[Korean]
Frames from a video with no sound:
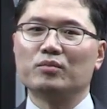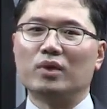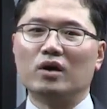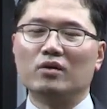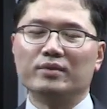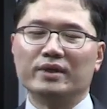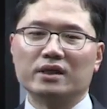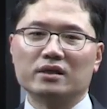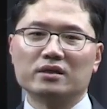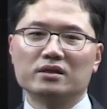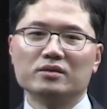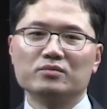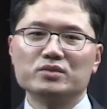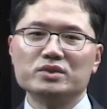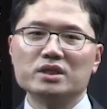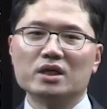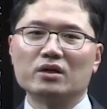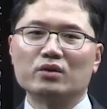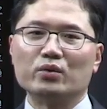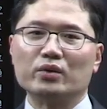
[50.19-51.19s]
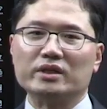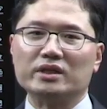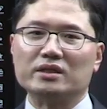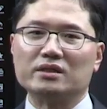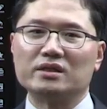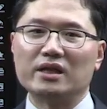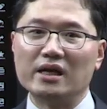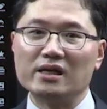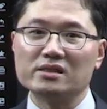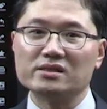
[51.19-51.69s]
법이 금지하고
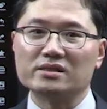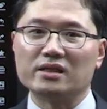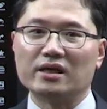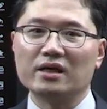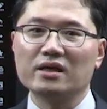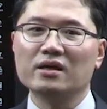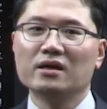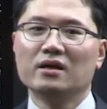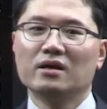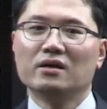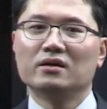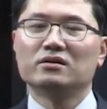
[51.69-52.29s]
있는 탈세.